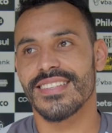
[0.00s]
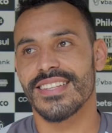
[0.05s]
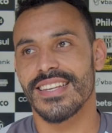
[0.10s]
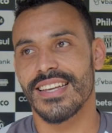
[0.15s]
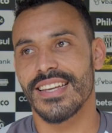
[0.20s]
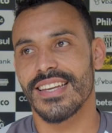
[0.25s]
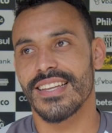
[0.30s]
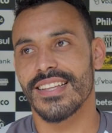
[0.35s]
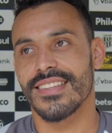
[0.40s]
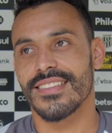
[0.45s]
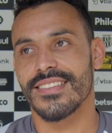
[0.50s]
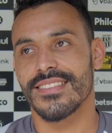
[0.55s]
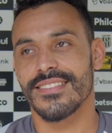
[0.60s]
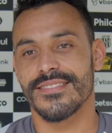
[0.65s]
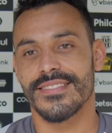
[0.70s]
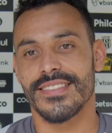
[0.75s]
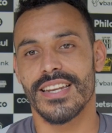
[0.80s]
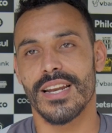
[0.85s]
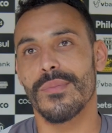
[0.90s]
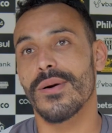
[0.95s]
É,
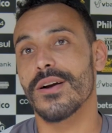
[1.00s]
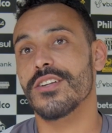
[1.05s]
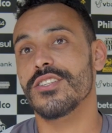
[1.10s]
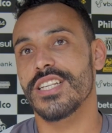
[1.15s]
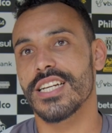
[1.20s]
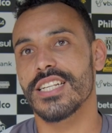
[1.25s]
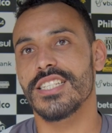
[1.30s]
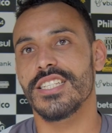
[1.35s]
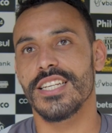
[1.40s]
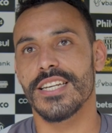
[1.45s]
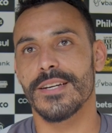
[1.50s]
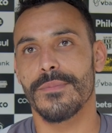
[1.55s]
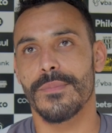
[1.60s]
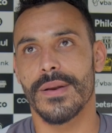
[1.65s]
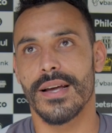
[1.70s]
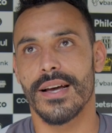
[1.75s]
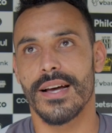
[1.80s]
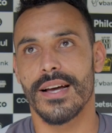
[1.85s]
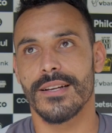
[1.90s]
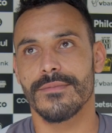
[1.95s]
trabalho dia a dia
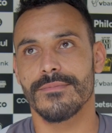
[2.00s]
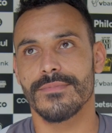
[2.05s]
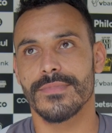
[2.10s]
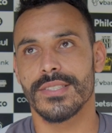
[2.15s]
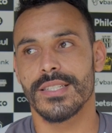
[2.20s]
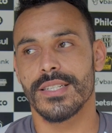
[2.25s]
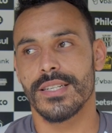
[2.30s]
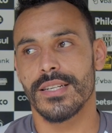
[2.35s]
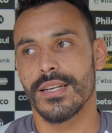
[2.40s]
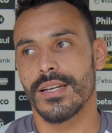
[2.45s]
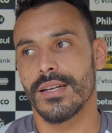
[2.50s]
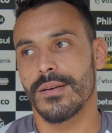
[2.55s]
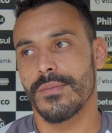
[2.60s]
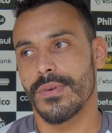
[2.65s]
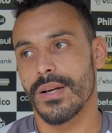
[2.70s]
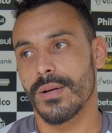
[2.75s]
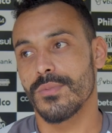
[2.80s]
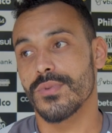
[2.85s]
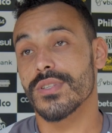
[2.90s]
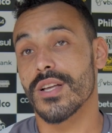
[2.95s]
para
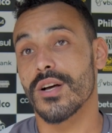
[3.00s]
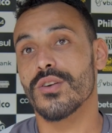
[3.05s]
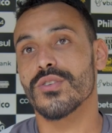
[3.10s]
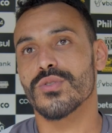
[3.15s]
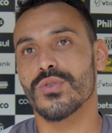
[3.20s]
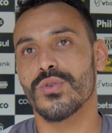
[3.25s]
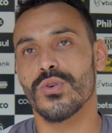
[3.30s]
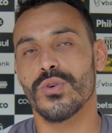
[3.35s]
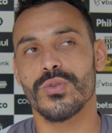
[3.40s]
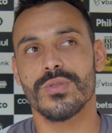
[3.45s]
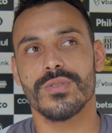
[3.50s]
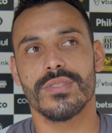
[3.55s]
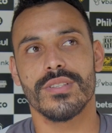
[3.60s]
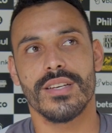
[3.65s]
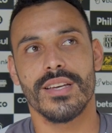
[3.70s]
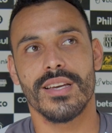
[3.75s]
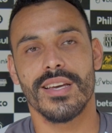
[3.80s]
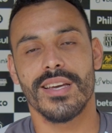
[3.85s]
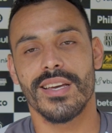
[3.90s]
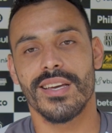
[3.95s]
buscar os gols.
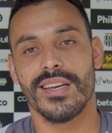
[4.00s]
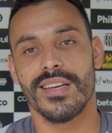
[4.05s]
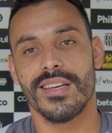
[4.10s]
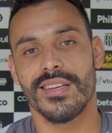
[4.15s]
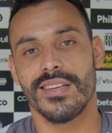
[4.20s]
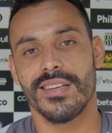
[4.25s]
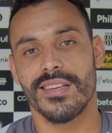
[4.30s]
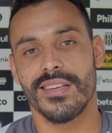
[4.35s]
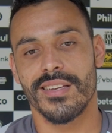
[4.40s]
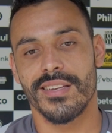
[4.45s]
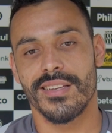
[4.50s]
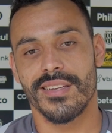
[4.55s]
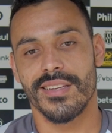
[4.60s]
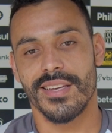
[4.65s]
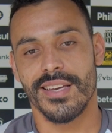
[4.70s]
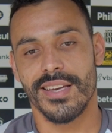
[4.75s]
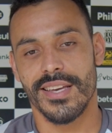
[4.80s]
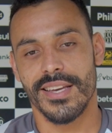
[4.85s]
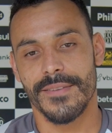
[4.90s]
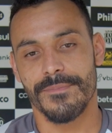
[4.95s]
É,
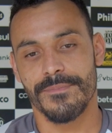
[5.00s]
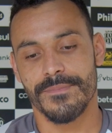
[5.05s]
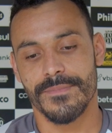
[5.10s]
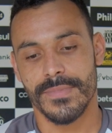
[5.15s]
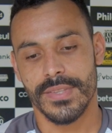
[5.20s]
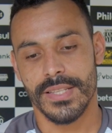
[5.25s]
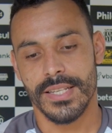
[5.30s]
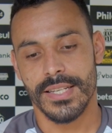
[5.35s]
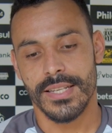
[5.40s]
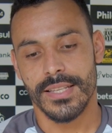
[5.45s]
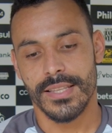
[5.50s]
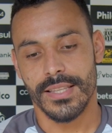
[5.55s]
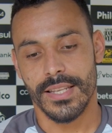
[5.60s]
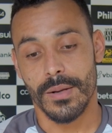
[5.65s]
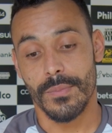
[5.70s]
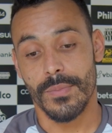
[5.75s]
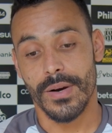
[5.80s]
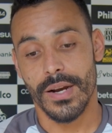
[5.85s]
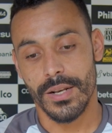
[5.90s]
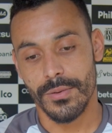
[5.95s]
é,
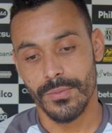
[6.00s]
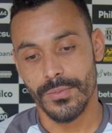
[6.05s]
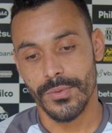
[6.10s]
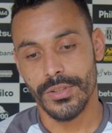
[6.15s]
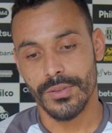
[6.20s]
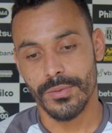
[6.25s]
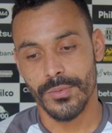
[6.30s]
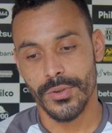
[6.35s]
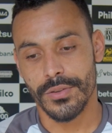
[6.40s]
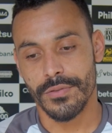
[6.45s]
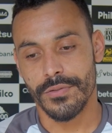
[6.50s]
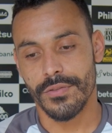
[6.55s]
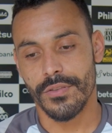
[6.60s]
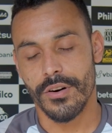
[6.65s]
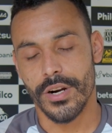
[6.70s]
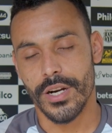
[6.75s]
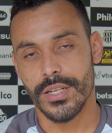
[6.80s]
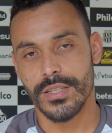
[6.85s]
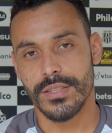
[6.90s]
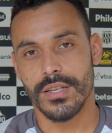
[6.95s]
trabalho muito, muito
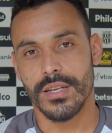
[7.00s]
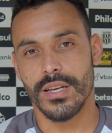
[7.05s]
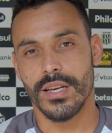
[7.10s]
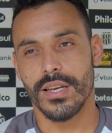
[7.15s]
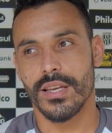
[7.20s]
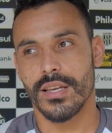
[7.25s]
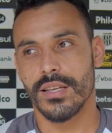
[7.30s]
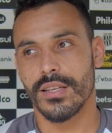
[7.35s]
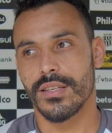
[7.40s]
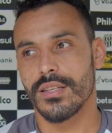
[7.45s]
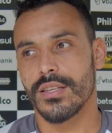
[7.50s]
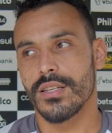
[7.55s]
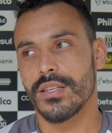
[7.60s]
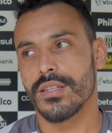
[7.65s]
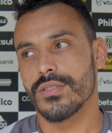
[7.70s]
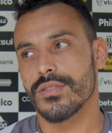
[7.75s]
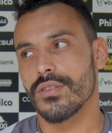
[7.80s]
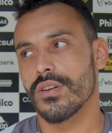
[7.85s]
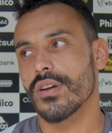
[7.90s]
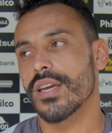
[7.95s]
forte. É,
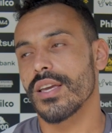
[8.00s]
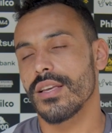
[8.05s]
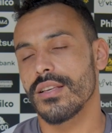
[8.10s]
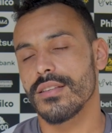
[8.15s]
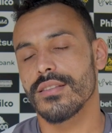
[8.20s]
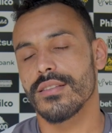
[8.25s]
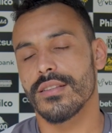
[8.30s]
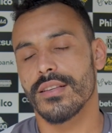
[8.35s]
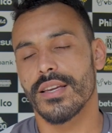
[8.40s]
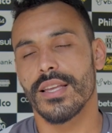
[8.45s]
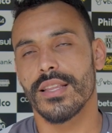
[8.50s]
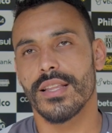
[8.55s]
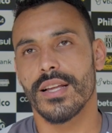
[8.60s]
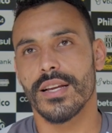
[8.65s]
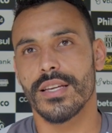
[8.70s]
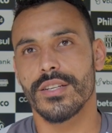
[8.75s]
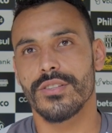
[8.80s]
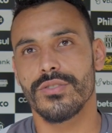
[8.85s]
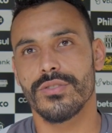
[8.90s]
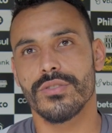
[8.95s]
só quem quem tá
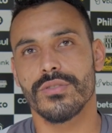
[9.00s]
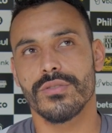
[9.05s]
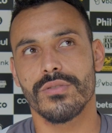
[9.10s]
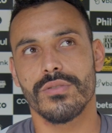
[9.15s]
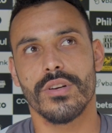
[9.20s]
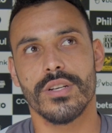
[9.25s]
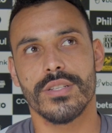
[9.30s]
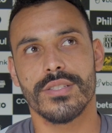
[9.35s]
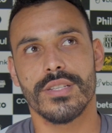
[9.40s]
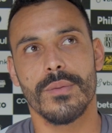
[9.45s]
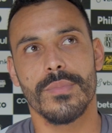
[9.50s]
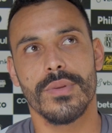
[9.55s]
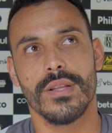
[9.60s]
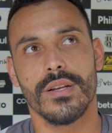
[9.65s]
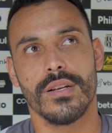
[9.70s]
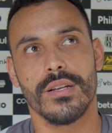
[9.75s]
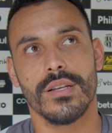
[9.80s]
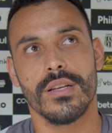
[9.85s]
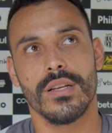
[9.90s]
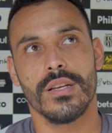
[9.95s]
aqui junto com nós sabe
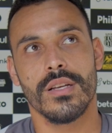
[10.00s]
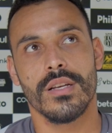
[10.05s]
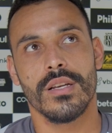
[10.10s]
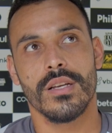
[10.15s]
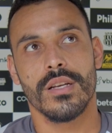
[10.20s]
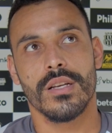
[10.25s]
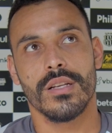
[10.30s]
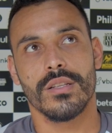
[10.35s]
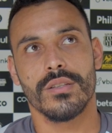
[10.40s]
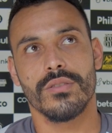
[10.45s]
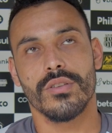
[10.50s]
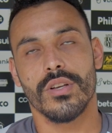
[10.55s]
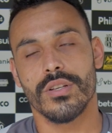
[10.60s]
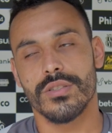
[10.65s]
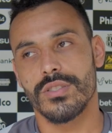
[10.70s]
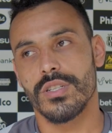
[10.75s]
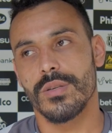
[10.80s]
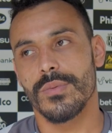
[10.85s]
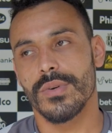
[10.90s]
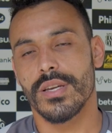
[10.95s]
da, do nosso
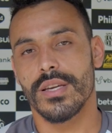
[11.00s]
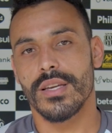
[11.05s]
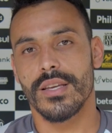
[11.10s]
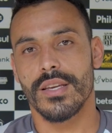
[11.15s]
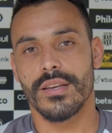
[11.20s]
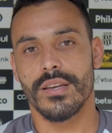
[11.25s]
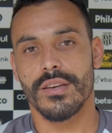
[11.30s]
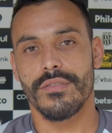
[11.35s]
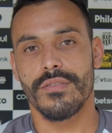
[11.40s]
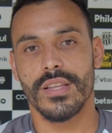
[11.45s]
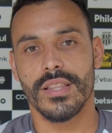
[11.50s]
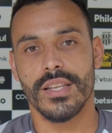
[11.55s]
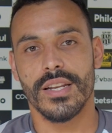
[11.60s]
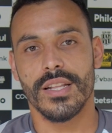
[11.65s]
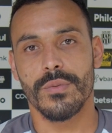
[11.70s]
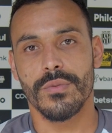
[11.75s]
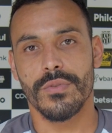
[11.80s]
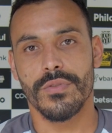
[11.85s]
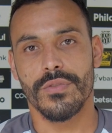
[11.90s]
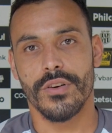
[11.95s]
time que, que vem
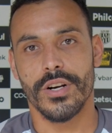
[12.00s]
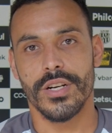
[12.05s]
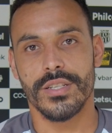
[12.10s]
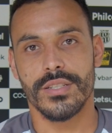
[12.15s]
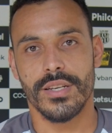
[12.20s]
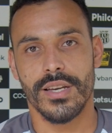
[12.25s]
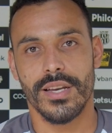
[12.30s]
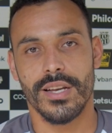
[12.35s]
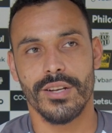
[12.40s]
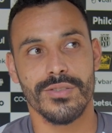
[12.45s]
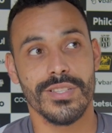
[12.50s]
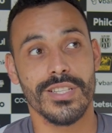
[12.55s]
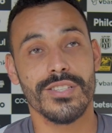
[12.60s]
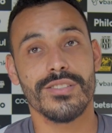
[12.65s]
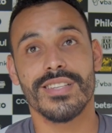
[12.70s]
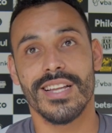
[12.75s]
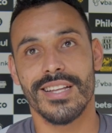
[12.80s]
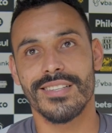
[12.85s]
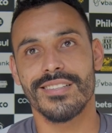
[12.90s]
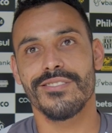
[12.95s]
treinando forte. É, os
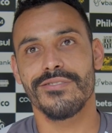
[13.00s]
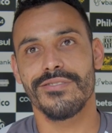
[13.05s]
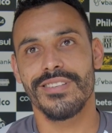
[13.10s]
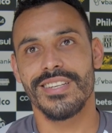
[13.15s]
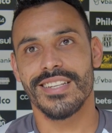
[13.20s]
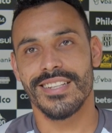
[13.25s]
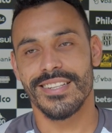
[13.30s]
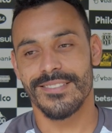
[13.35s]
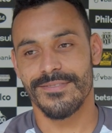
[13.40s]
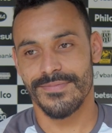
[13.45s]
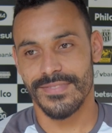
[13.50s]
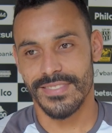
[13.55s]
resultados não vinham, né?